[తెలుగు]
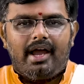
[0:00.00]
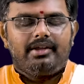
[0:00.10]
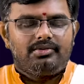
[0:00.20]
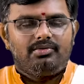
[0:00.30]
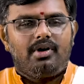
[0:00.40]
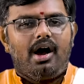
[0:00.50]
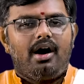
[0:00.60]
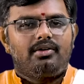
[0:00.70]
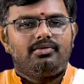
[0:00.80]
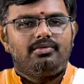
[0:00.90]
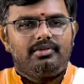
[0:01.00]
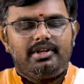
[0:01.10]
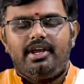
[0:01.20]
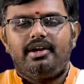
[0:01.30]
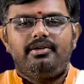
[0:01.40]
ఐదు ఆరు
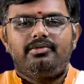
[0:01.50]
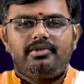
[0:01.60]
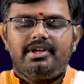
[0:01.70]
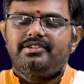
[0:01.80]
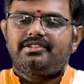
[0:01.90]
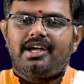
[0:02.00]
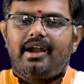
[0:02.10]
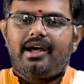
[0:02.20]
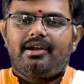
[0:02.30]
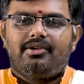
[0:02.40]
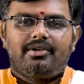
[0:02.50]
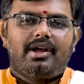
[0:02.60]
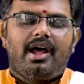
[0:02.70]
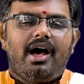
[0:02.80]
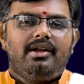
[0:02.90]
ఏడు ఈ స్థానాల్లో
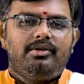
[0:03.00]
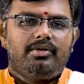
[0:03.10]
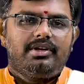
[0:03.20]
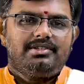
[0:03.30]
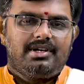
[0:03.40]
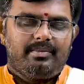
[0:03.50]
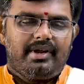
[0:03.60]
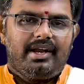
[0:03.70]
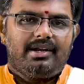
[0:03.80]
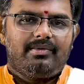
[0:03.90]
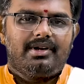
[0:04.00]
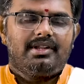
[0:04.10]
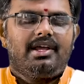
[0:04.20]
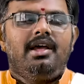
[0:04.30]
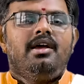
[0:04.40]
గ్రహాలు యోగించడం
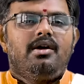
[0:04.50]
అనేటువంటిది